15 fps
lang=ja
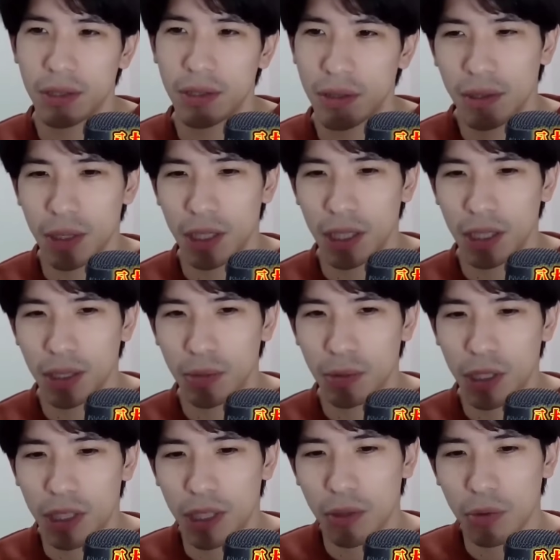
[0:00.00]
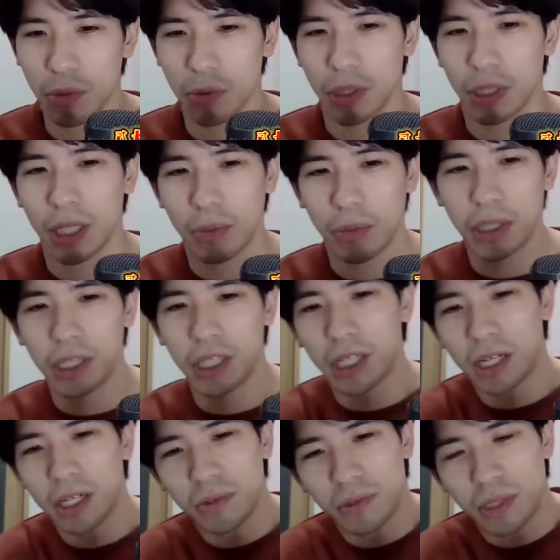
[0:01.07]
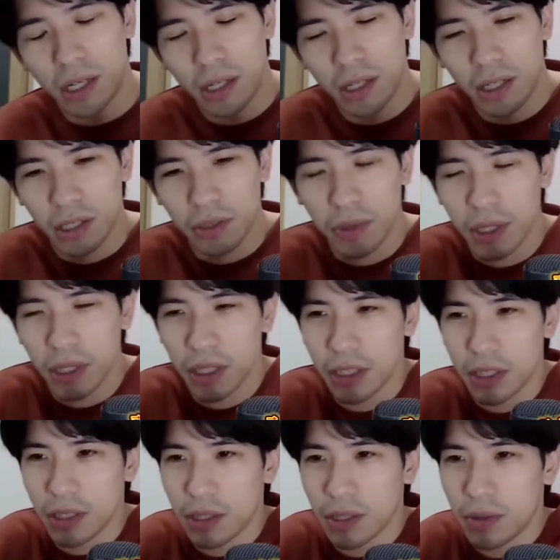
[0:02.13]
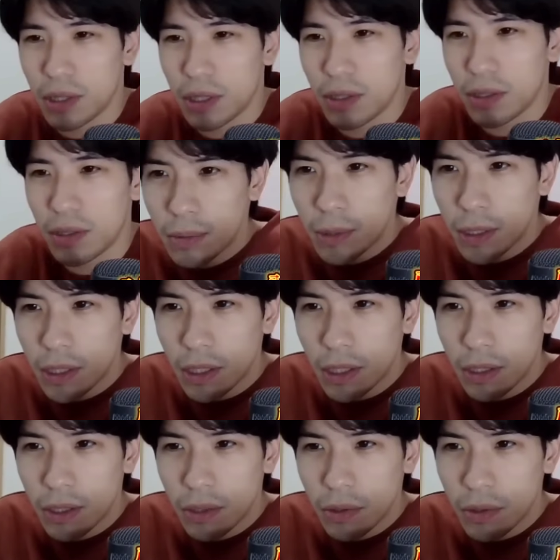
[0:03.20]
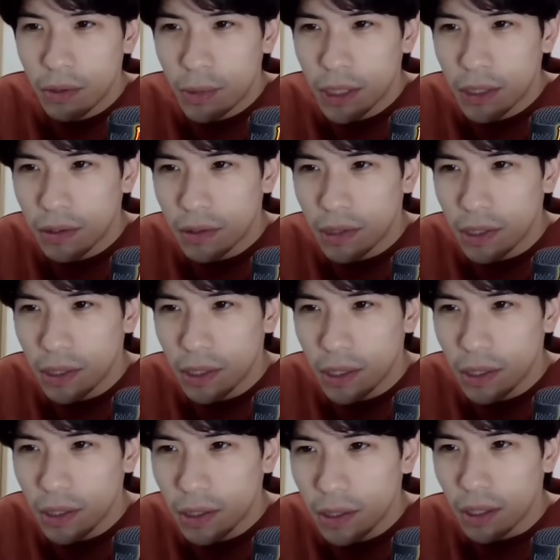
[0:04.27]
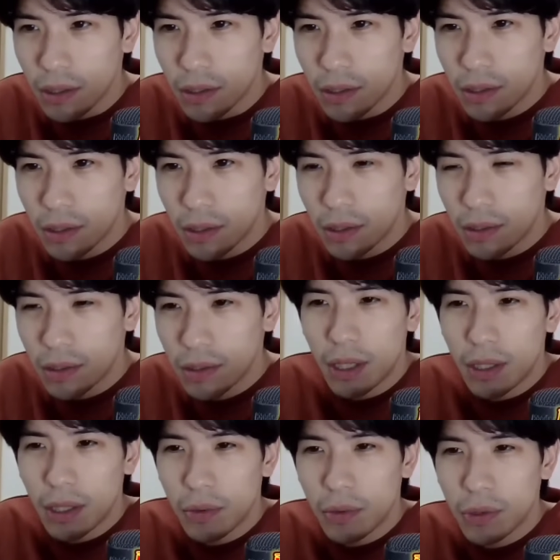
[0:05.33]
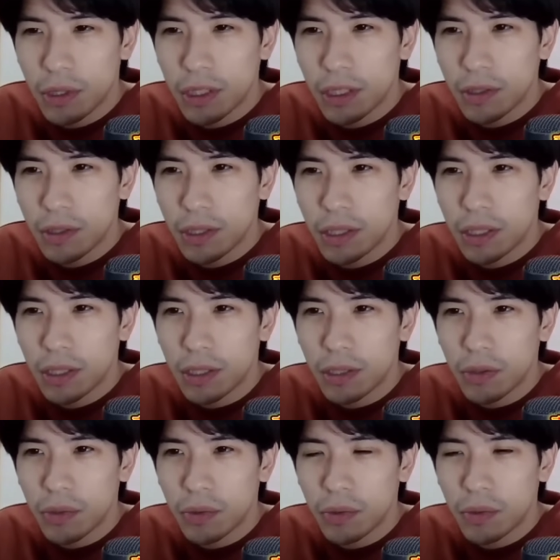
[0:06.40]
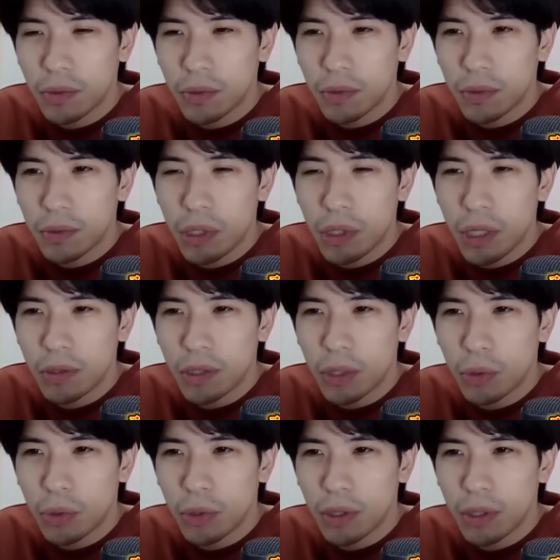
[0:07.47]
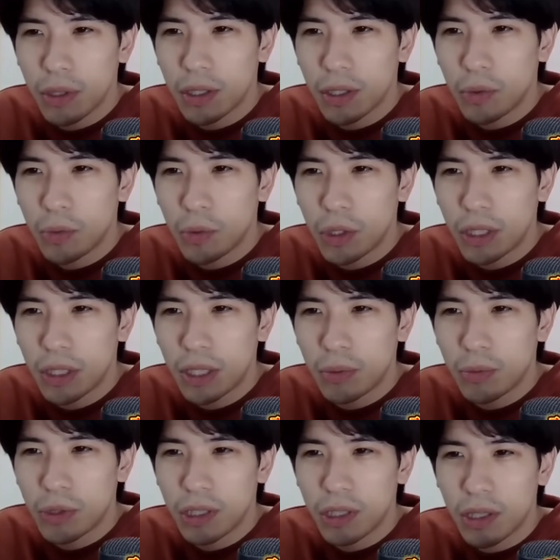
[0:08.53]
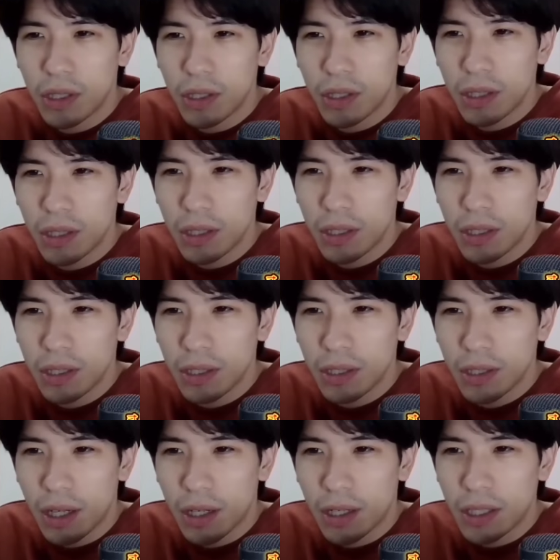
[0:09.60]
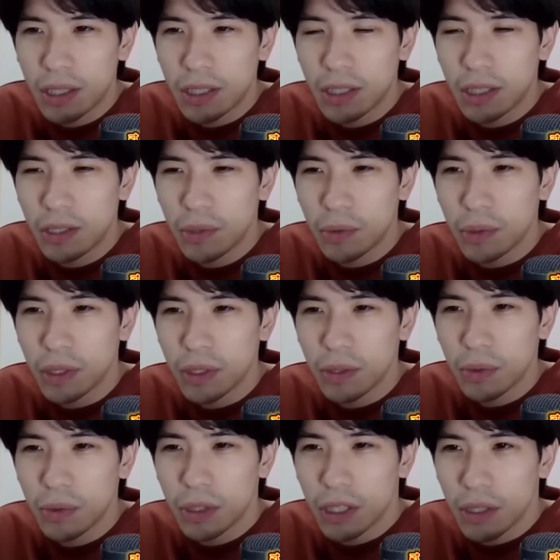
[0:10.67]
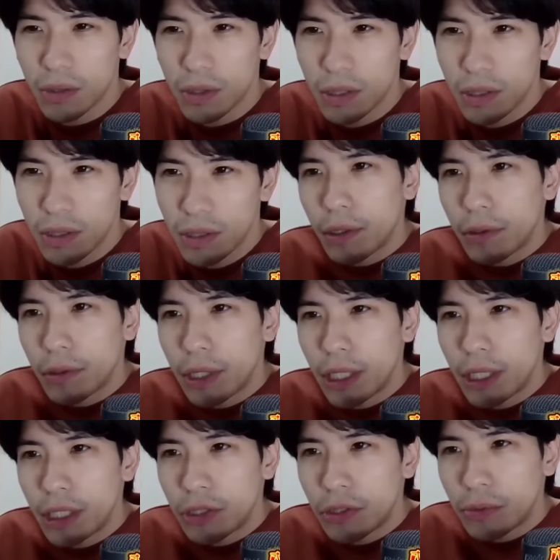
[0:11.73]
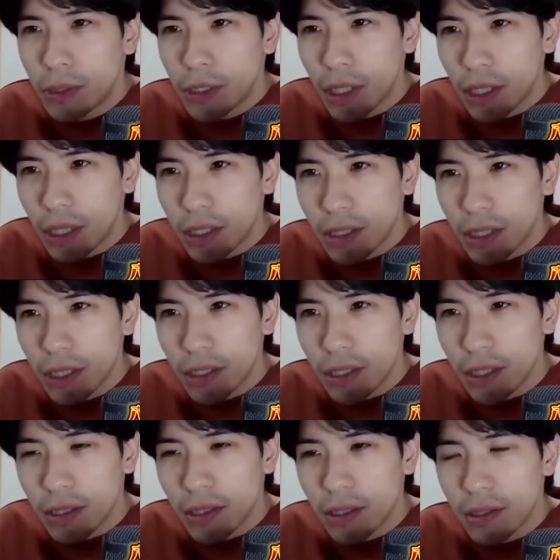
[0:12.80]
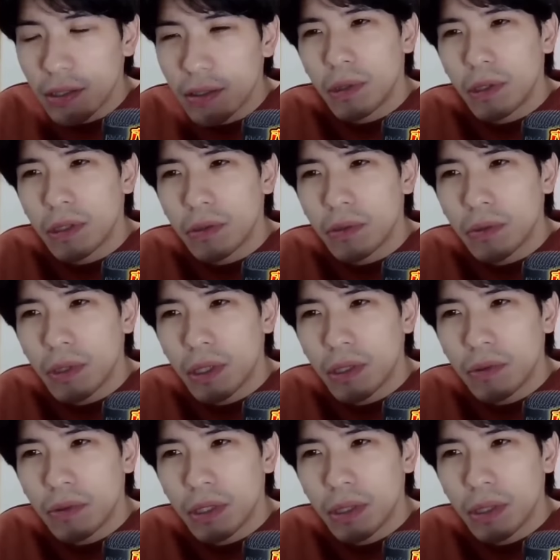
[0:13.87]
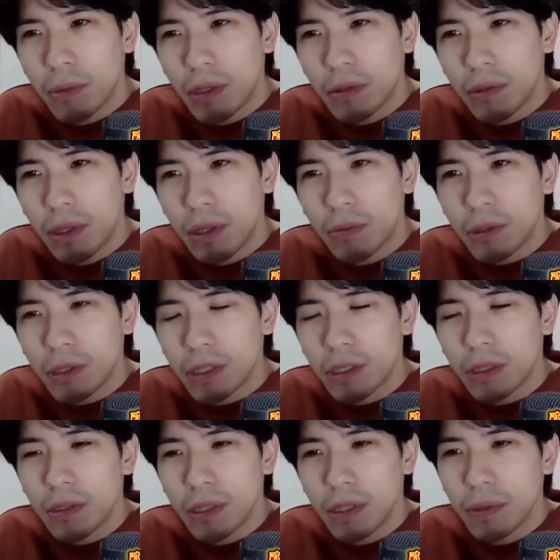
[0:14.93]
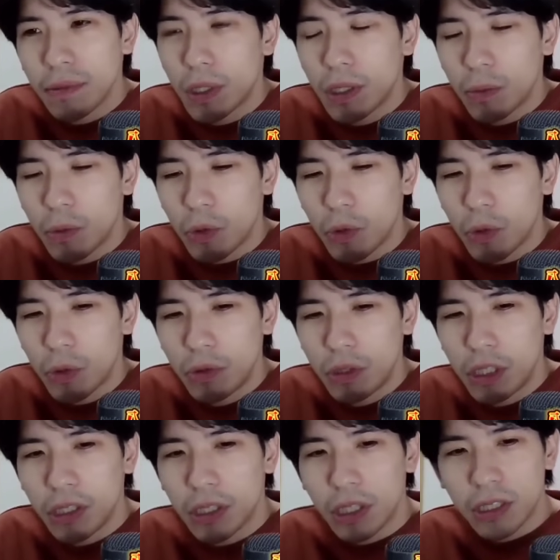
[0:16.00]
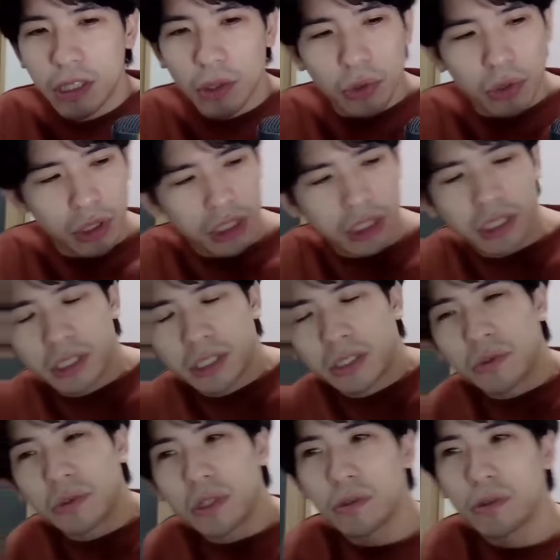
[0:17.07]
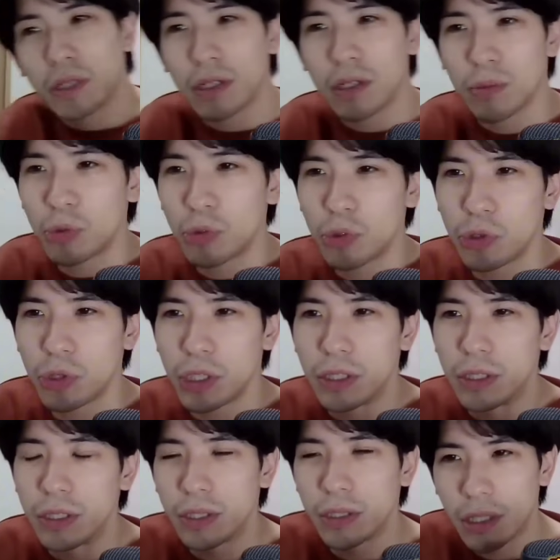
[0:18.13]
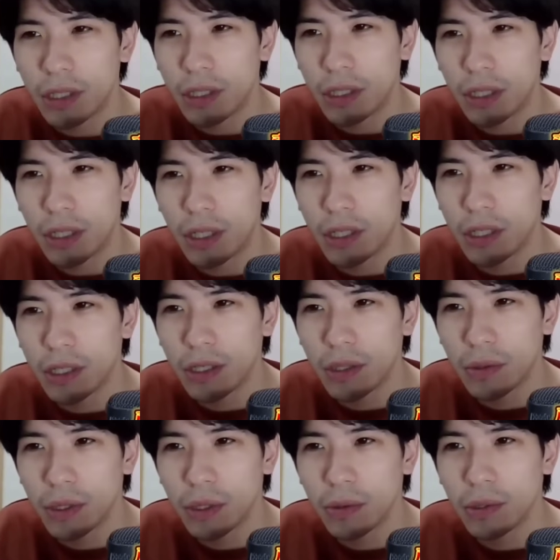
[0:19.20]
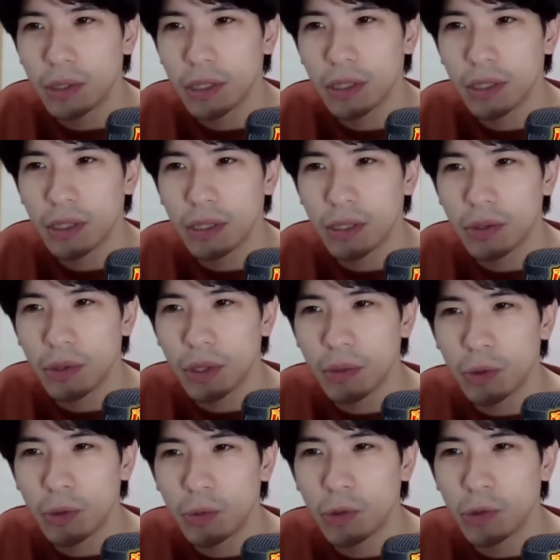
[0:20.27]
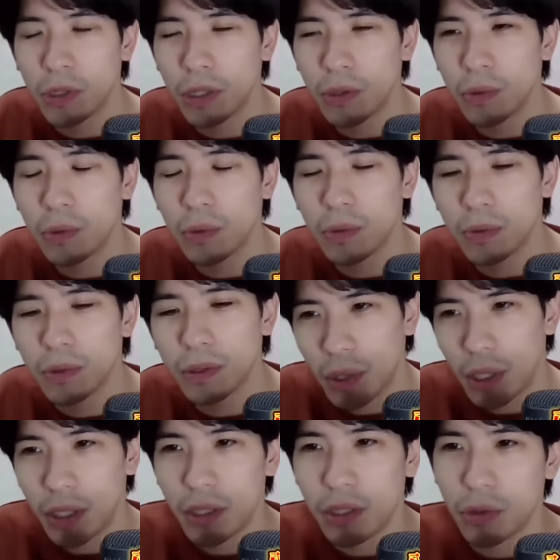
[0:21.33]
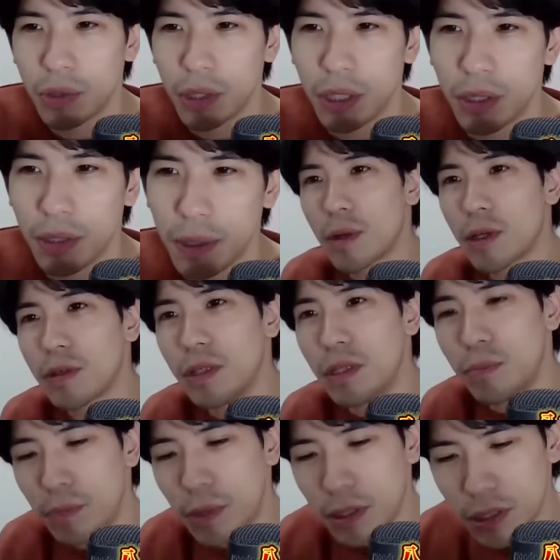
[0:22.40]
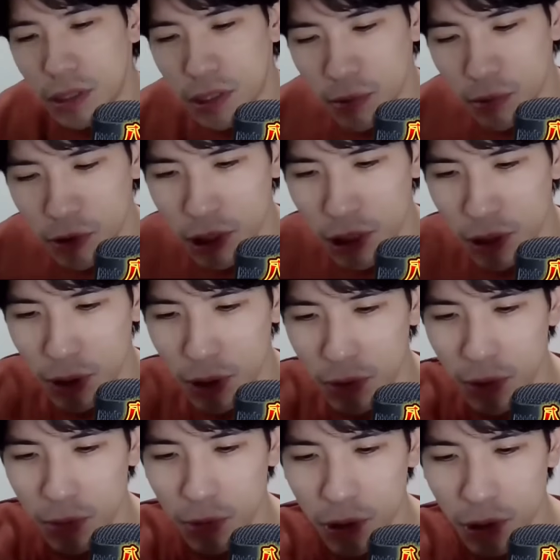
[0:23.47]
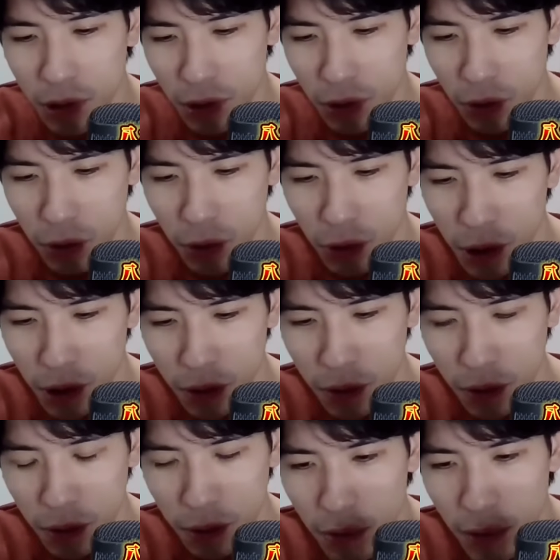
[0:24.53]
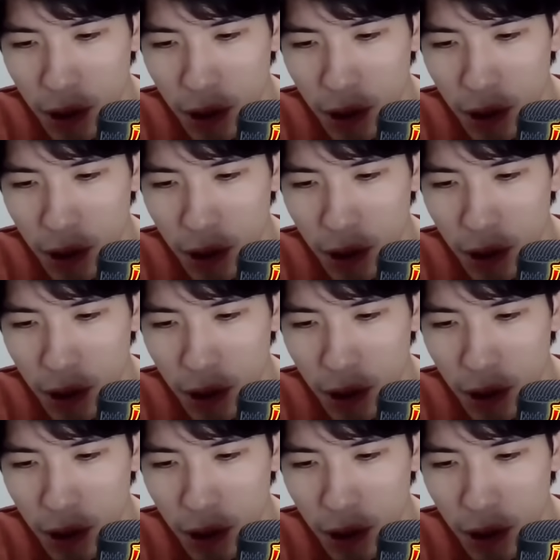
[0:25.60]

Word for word: です別に八村がこうスタメンになれるなれないの話じゃなくて八村ってなんで黒マスクで出れたんすか鼻骨折しててそのようやく治ったけどもう一回ぶつかって悪化しないようにってことじゃなくて結局レディッシュみたいな扱いされないまあその可能性もあるかもしれないねまあでも本人たちが欲しいって言ってるんだからもうちょい使い方考えてくれるんじゃないかなとかも思うけどどうなんでしょうねでまあクリッパーズ行ってもスタメンは無理だと思うけど